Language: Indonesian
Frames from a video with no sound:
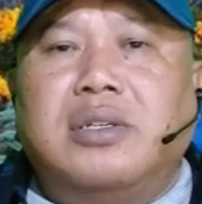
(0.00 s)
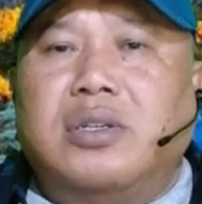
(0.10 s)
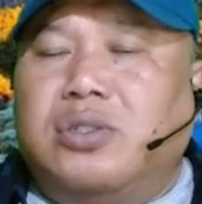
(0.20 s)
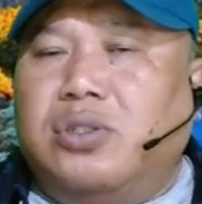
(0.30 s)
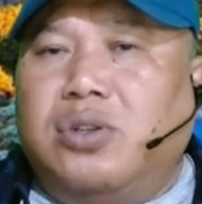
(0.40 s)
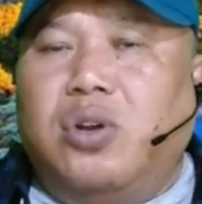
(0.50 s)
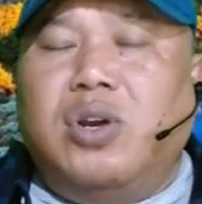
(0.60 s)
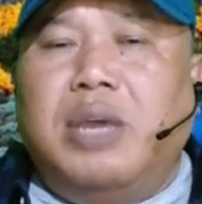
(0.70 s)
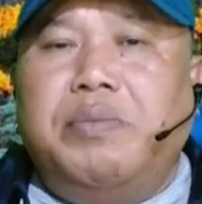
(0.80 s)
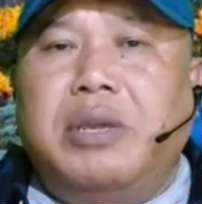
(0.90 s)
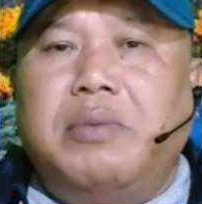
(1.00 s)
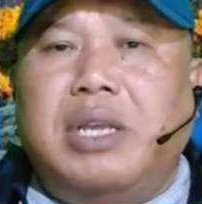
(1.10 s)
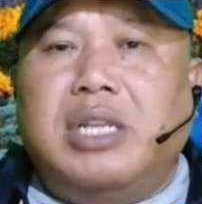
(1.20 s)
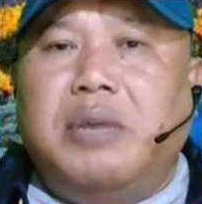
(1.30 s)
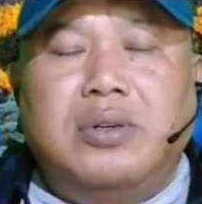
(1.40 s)
solo camping
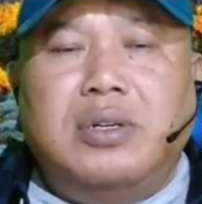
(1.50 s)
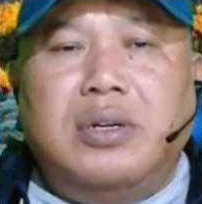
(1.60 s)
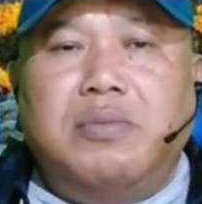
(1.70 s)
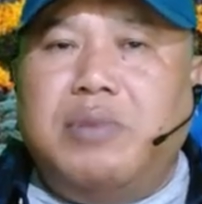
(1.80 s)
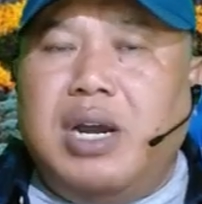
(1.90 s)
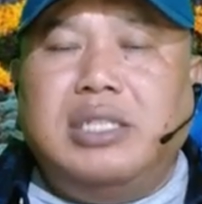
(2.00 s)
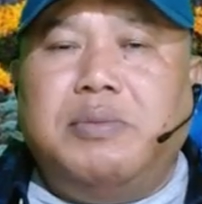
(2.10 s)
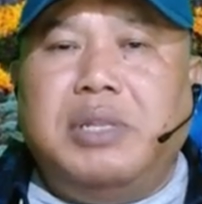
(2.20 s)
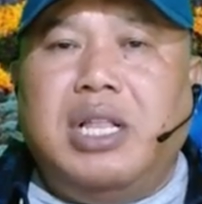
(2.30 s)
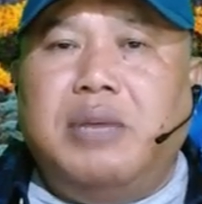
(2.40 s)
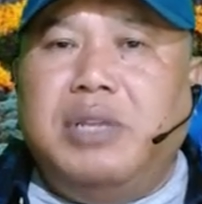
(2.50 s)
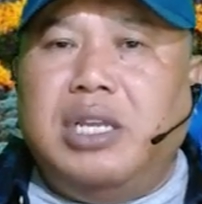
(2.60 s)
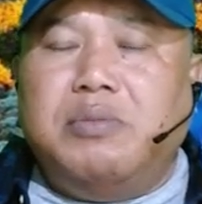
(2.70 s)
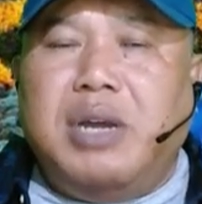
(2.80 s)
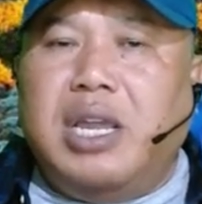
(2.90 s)
basket bahkan sahabat alam yang
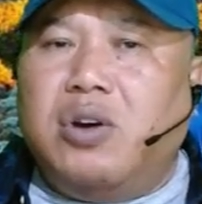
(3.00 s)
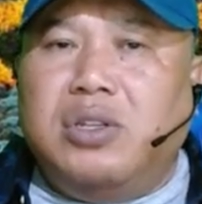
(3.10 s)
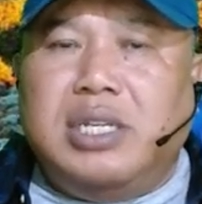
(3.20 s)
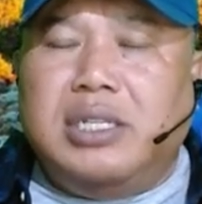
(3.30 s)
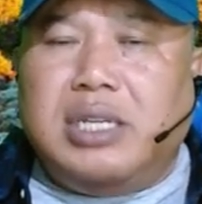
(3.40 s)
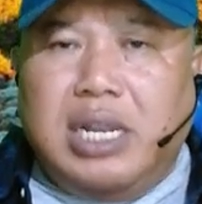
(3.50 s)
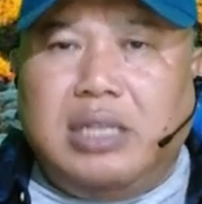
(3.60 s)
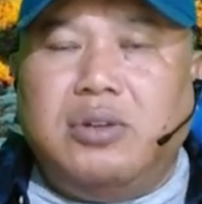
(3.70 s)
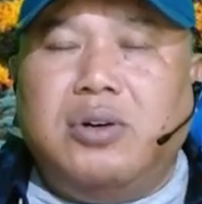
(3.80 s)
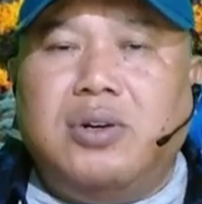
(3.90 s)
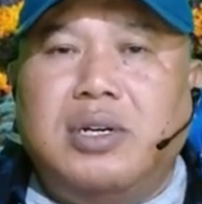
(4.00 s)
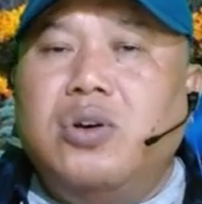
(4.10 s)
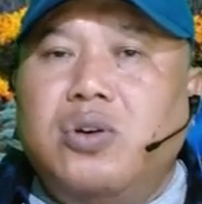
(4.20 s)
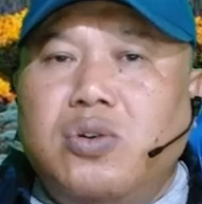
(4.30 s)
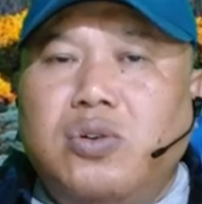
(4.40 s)
sebagai konten kreator
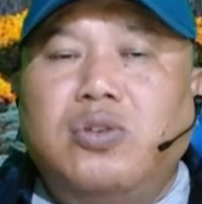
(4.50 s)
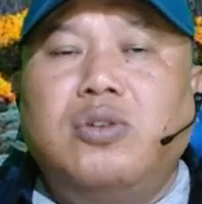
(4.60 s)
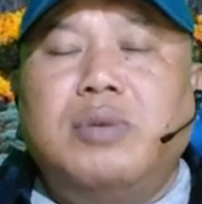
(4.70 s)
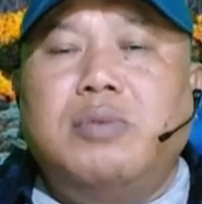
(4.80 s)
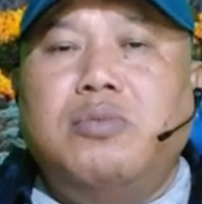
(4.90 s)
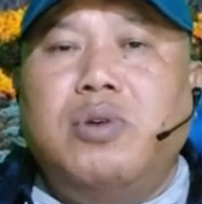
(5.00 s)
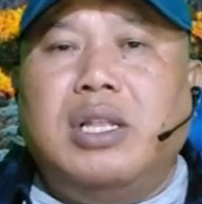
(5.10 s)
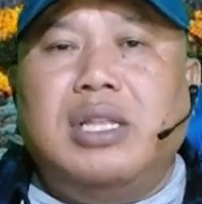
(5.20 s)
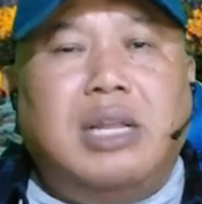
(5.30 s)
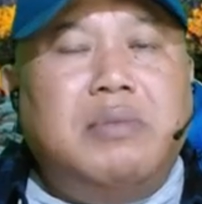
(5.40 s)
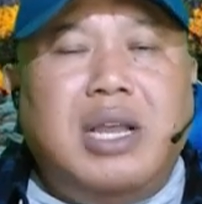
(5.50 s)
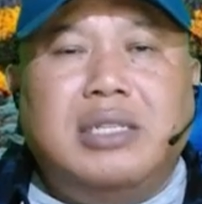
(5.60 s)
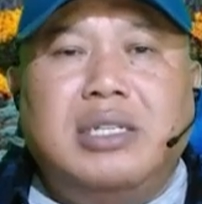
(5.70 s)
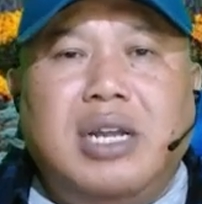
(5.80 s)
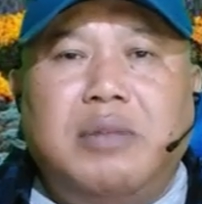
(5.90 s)
untuk membuat dan
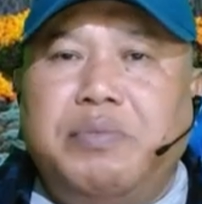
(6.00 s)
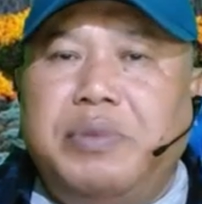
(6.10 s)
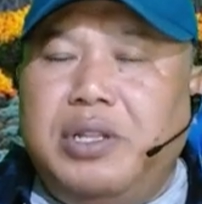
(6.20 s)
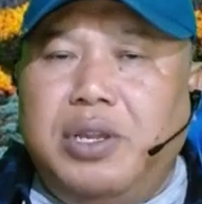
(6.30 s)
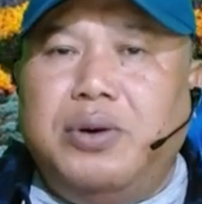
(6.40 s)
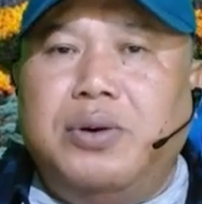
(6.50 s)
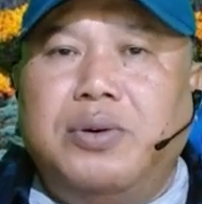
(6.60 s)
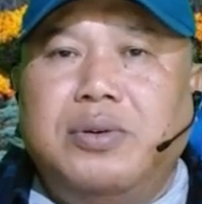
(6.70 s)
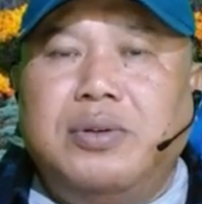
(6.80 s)
menghasilkan video